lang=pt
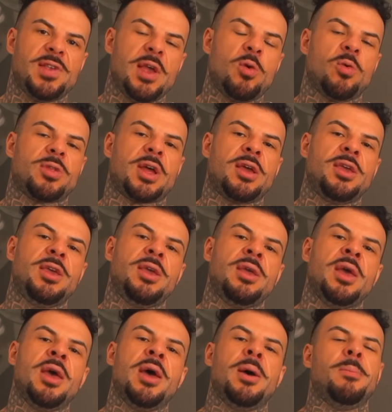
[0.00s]
sem contar que,
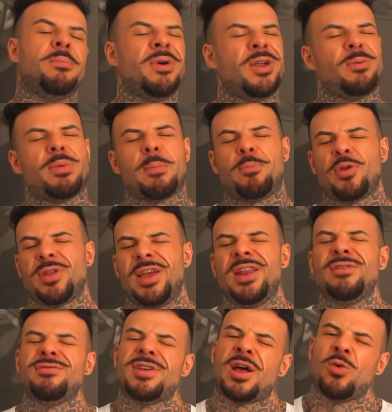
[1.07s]
mano, para
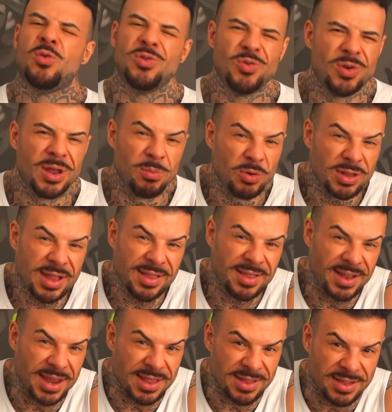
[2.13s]
proteína virar gordura é muita
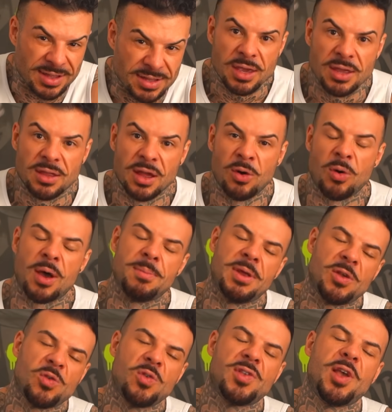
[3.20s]
treta. Então, a
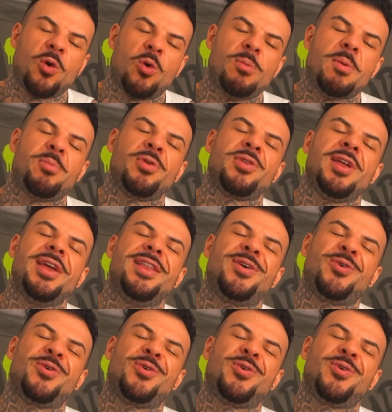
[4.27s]
menos que você coma proteína